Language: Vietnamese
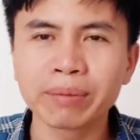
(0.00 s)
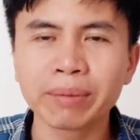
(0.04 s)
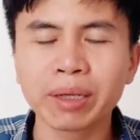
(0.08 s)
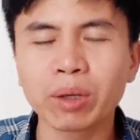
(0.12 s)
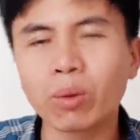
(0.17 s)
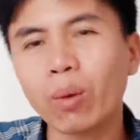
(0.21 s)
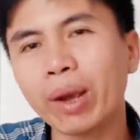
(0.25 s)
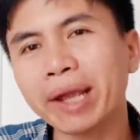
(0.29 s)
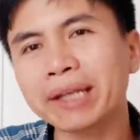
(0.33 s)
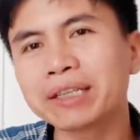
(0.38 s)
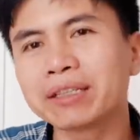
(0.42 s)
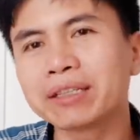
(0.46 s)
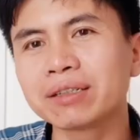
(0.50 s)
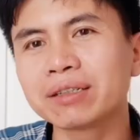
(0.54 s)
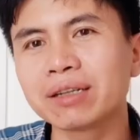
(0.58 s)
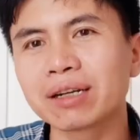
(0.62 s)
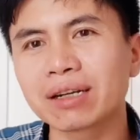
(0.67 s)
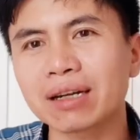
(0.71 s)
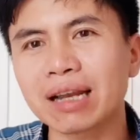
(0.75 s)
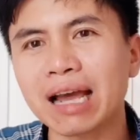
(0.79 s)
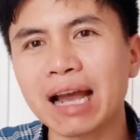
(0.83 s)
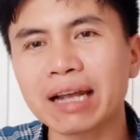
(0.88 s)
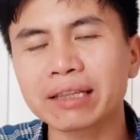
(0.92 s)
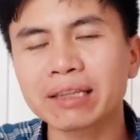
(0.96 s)
thì mình quay trở
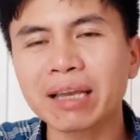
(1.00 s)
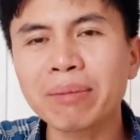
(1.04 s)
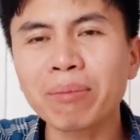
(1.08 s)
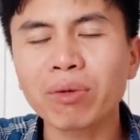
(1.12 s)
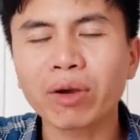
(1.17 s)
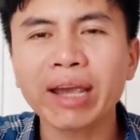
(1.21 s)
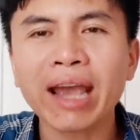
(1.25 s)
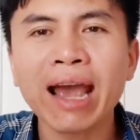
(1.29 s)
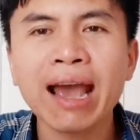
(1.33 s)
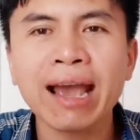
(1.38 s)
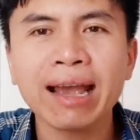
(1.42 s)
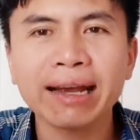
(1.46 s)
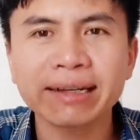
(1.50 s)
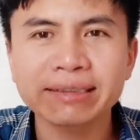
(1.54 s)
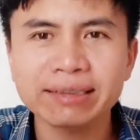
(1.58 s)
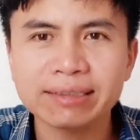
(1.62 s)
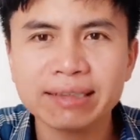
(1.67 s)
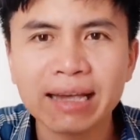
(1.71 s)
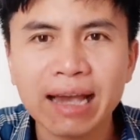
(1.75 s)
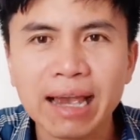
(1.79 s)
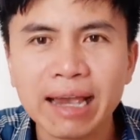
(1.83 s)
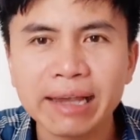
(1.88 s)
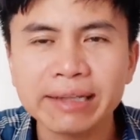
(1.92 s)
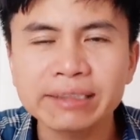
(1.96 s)
ngược lại thấy một cái hàng
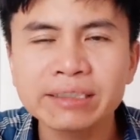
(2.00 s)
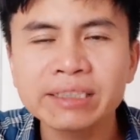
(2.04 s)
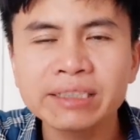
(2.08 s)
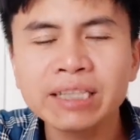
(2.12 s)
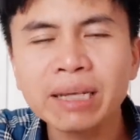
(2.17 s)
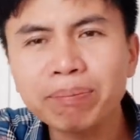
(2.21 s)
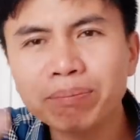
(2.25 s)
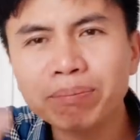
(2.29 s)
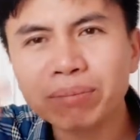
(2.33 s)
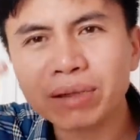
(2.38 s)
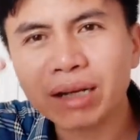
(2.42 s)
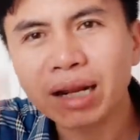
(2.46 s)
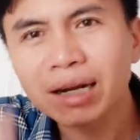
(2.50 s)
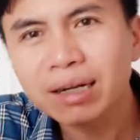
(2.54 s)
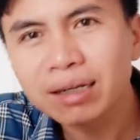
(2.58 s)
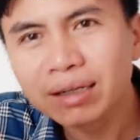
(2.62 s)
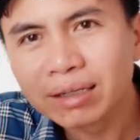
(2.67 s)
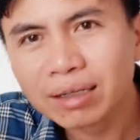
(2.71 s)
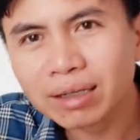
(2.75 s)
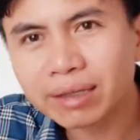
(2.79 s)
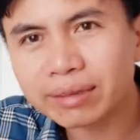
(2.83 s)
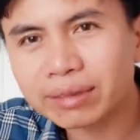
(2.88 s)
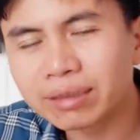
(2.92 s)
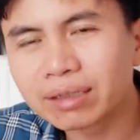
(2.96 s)
dài xếp
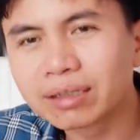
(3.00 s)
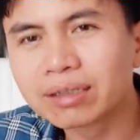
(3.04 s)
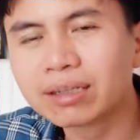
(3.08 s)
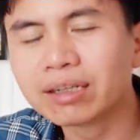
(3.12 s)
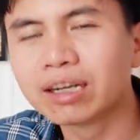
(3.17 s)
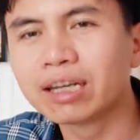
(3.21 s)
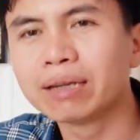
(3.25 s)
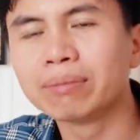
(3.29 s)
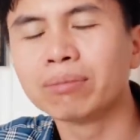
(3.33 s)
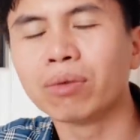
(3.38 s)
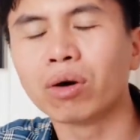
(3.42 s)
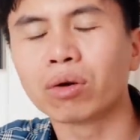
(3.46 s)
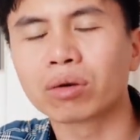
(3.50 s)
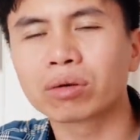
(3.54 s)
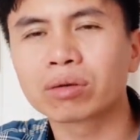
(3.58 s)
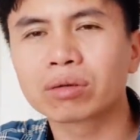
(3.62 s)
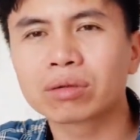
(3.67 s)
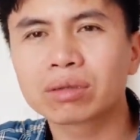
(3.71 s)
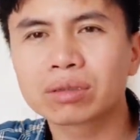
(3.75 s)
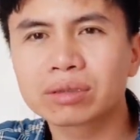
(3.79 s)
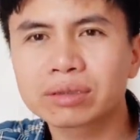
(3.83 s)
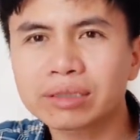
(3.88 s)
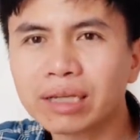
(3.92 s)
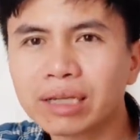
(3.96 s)
lần lượt từng người một
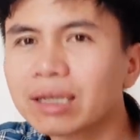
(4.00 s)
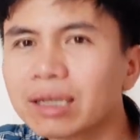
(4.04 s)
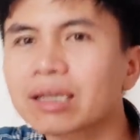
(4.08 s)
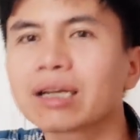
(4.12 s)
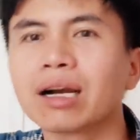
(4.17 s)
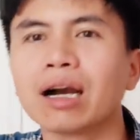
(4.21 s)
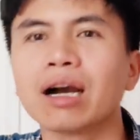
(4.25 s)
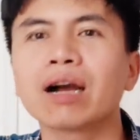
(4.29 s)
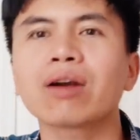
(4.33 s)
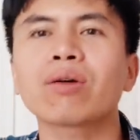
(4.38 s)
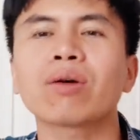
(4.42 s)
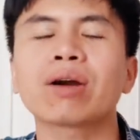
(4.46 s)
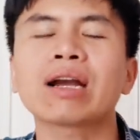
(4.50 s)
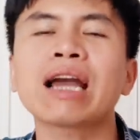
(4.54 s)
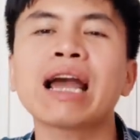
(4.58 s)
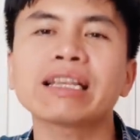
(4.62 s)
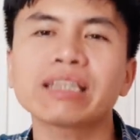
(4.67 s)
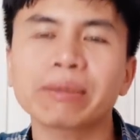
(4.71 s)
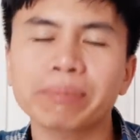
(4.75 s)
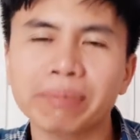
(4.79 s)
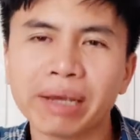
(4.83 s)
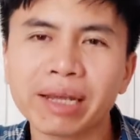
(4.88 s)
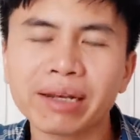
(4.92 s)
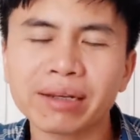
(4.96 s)
chắc cỡ khoảng
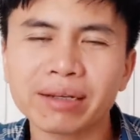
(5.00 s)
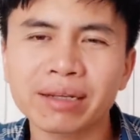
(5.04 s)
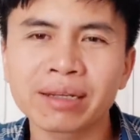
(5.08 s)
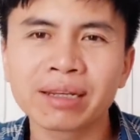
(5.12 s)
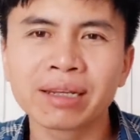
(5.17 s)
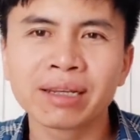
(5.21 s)
200 mét